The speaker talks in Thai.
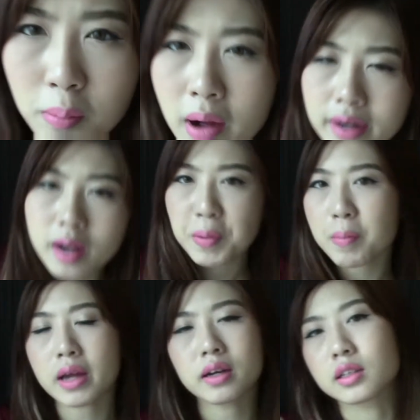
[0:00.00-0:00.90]
มมันได้ประ
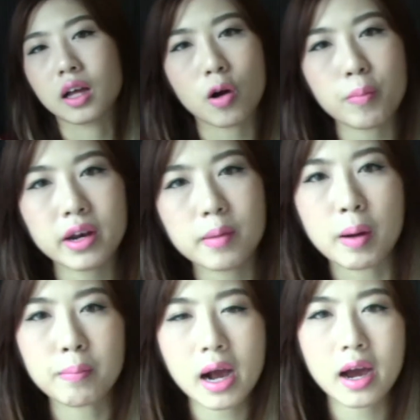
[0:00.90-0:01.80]
มาณ นึง แต่ก็ไม่ได้แบ
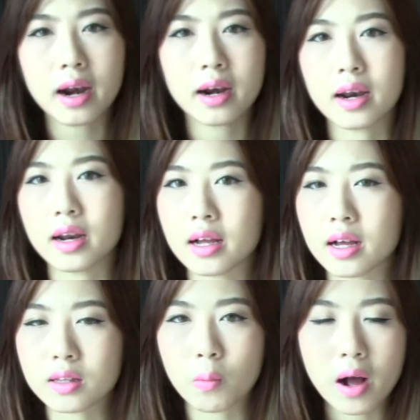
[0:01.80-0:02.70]
บมากขนาดนั้นนะคะ
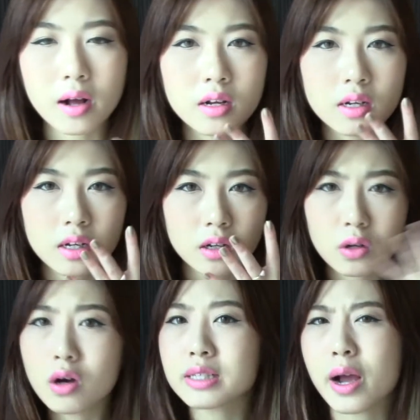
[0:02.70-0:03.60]
แต่ว่าก็
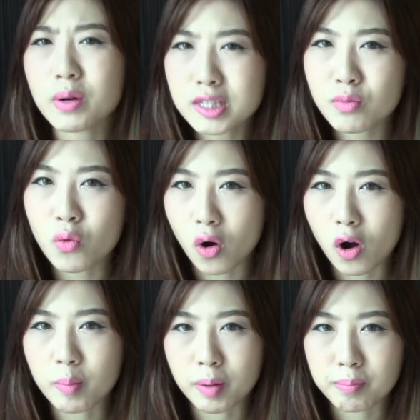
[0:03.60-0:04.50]
เข้าใจว่าจมูกออ
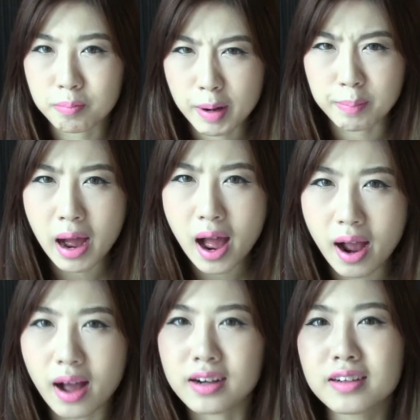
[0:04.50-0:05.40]
ยแบบมันมาก
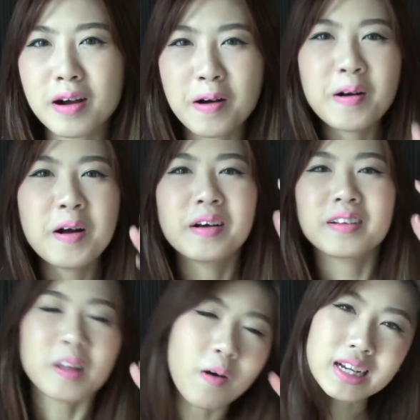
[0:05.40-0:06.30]
อะ คือ
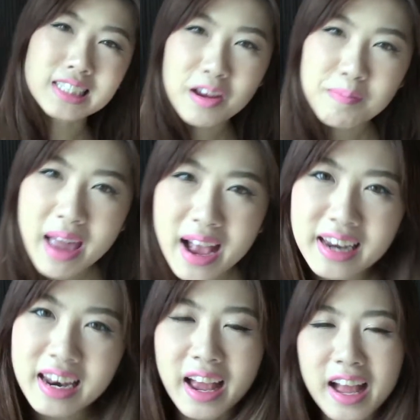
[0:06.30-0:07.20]
ต่อให้ใช้แป้ง
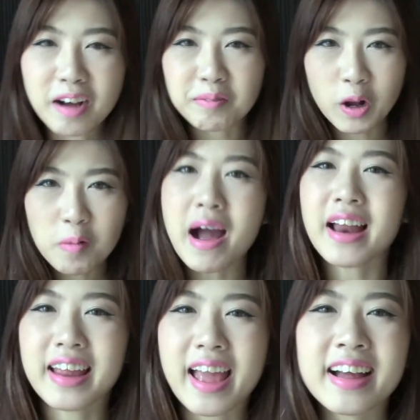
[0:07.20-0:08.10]
ไหนอะมันก็มัน
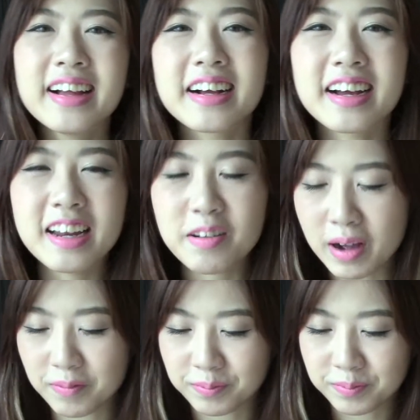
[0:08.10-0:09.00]
ไง ก็เลยแบบ